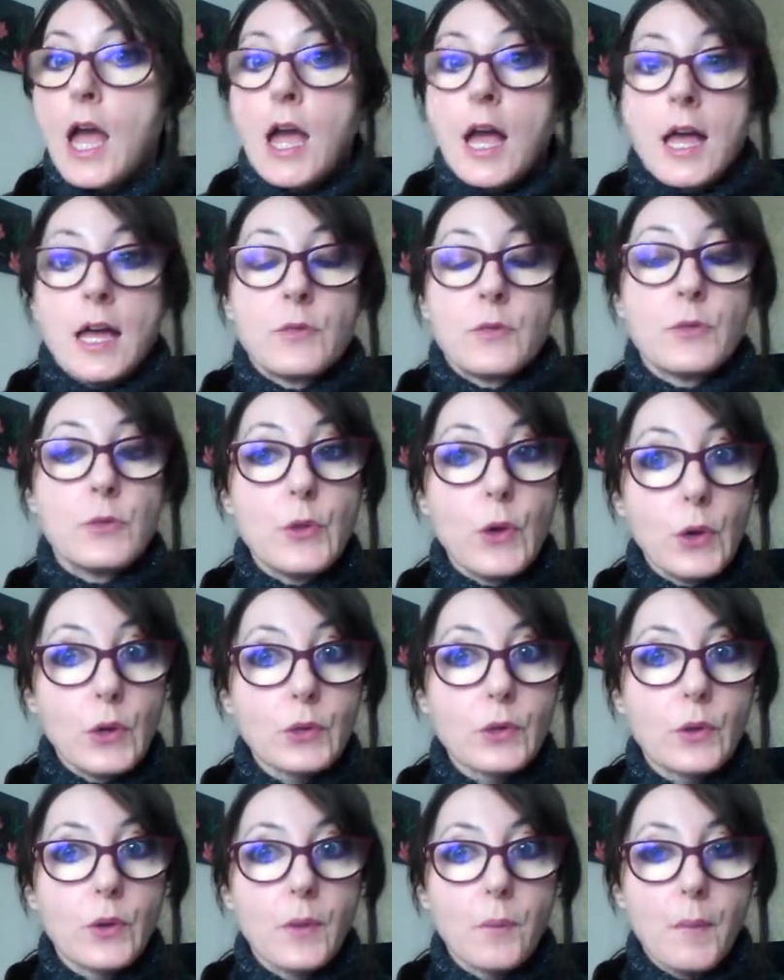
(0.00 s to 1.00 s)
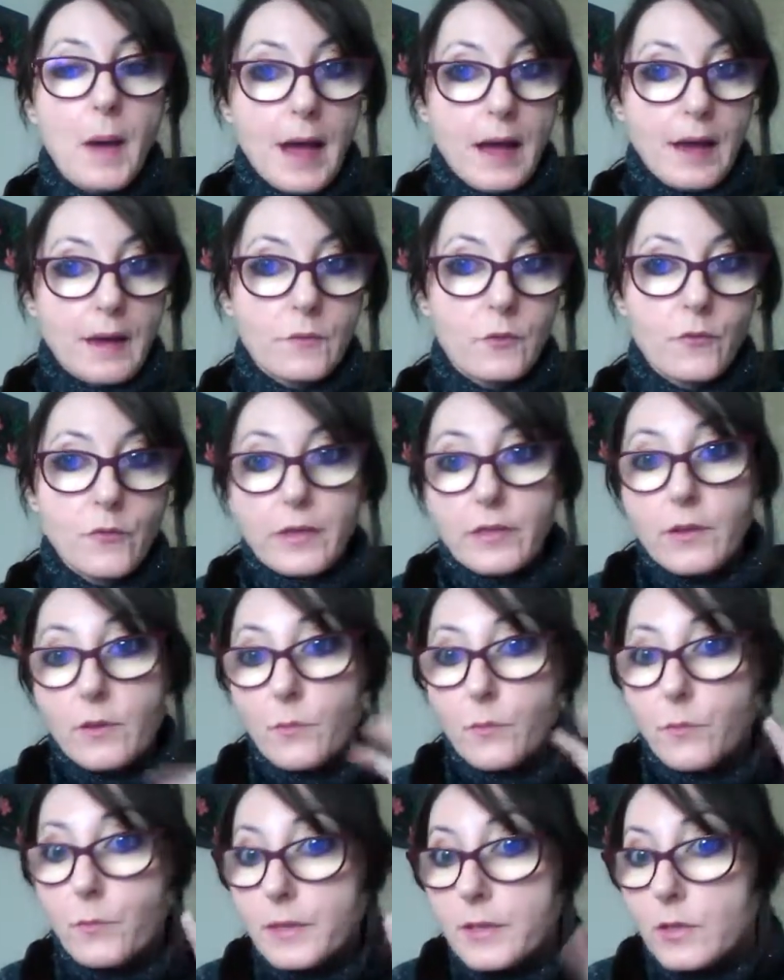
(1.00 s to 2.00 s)
Donc, bah, vous faites
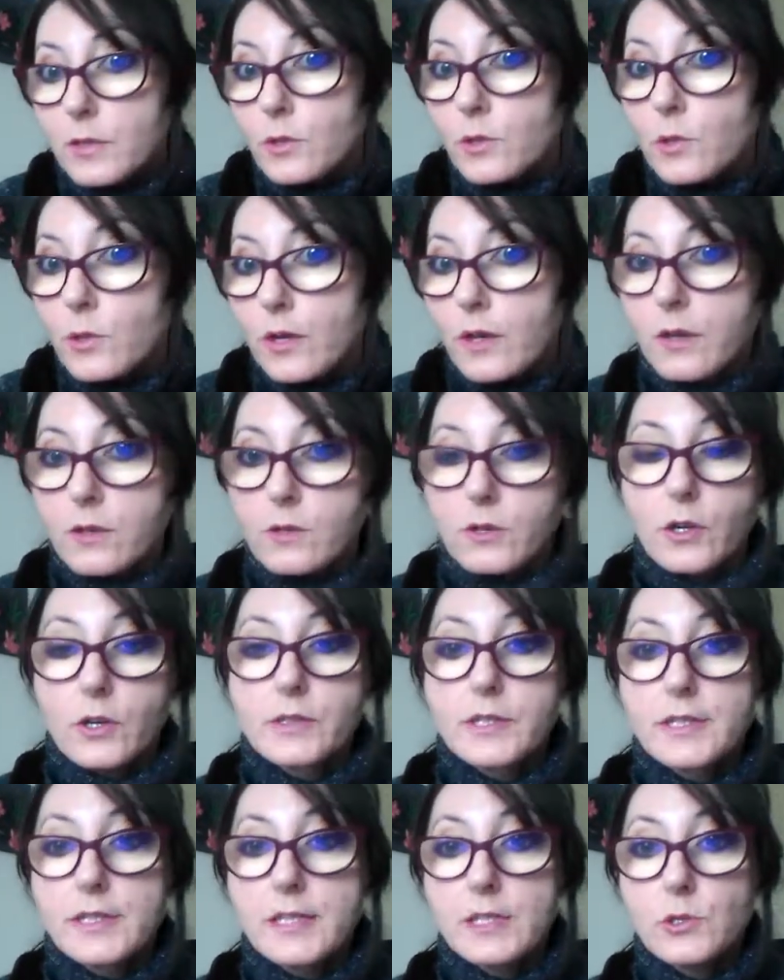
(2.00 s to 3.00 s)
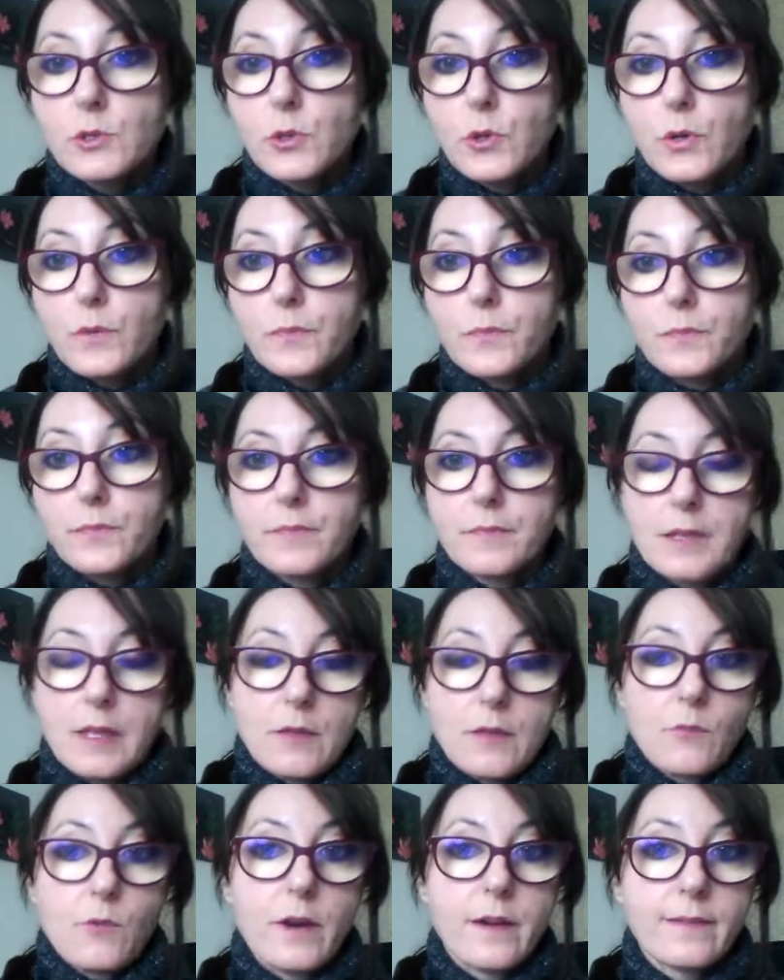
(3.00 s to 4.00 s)
un petit cure encore de 7 jours
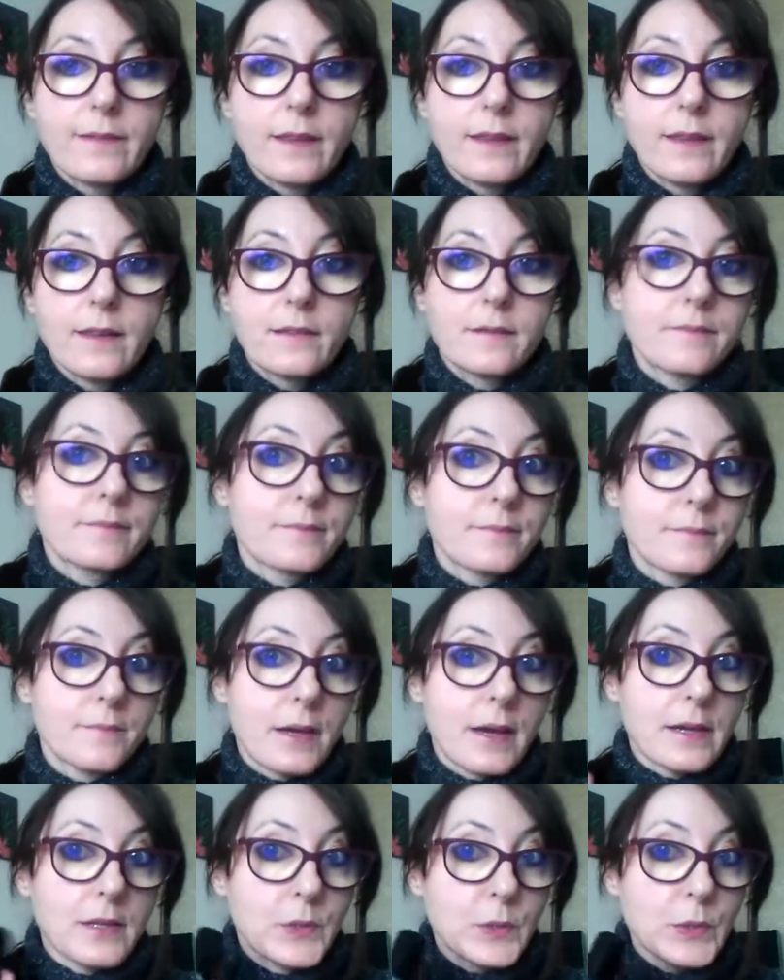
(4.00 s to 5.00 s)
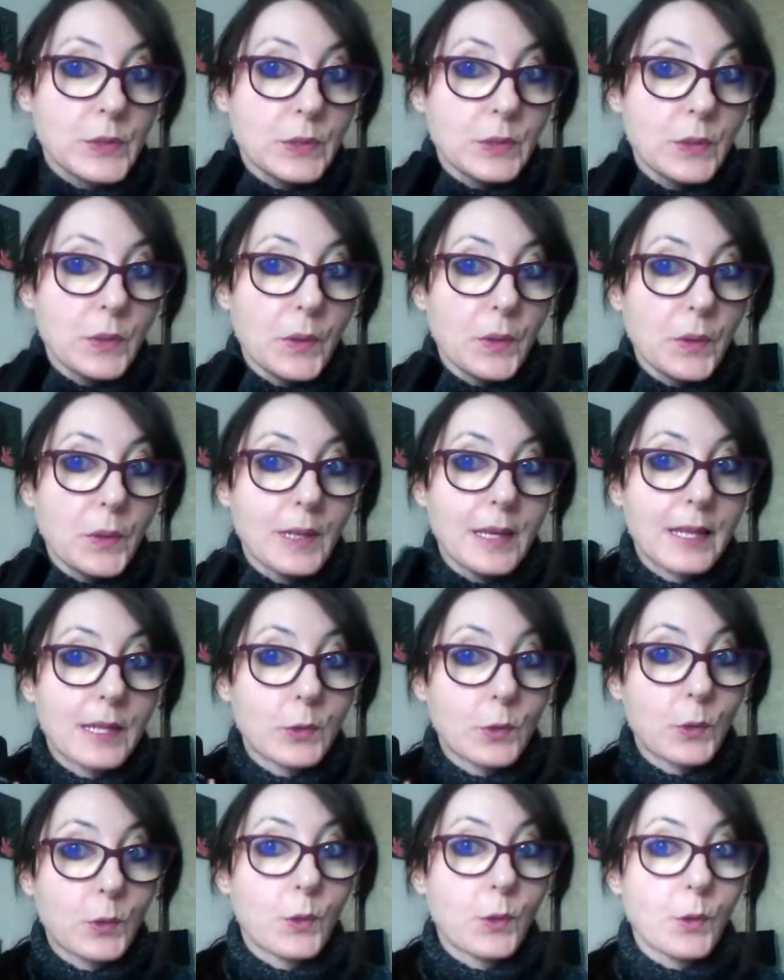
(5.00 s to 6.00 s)
et vous arrêtez. Parce que
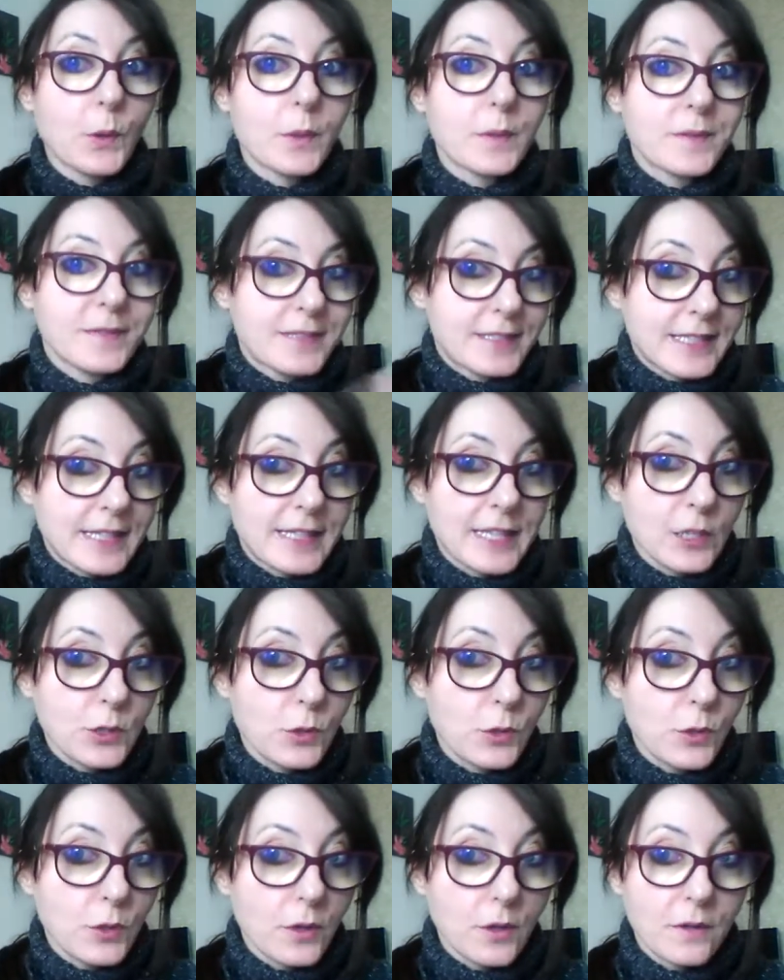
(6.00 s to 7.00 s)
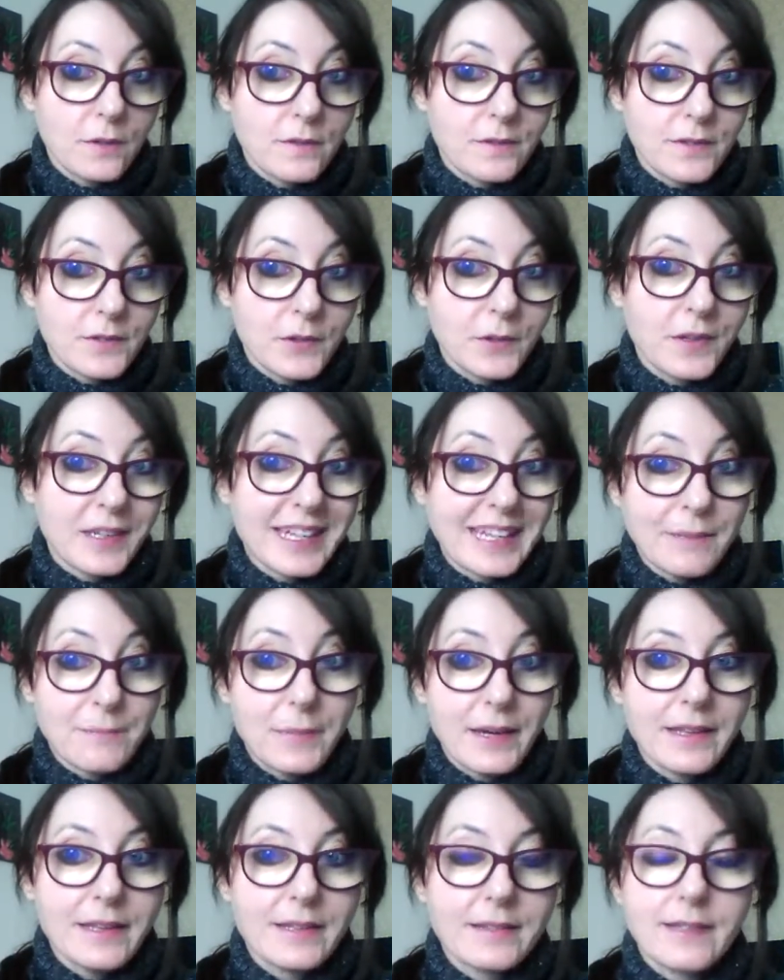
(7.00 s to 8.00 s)
les cures, c'est des cures et
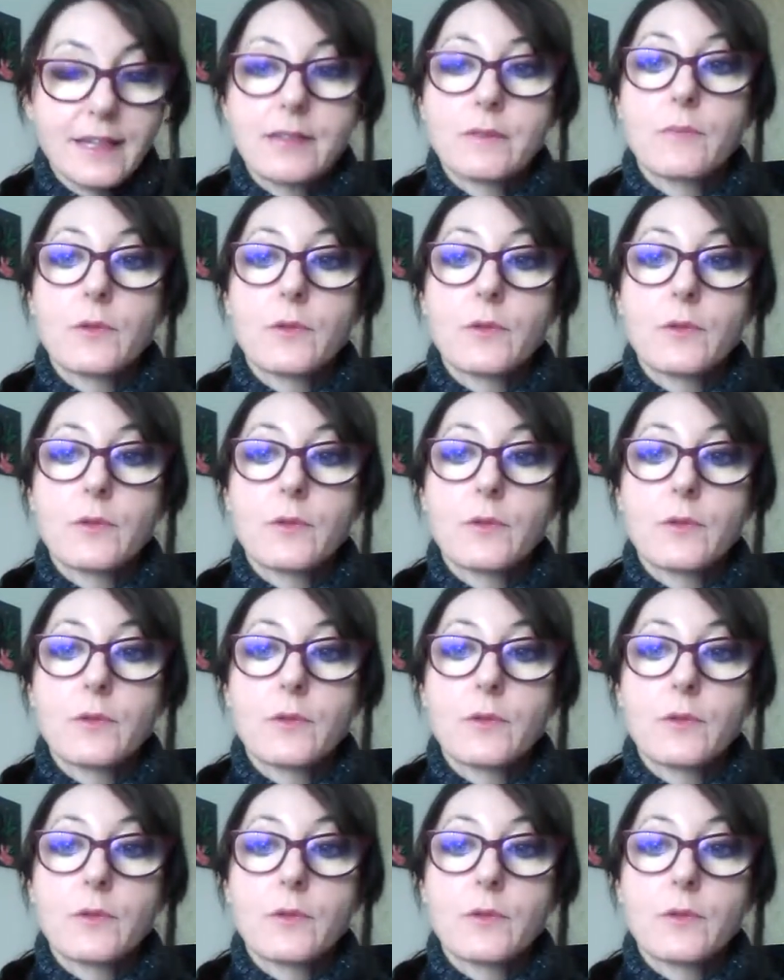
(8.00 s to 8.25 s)
pas des traitements,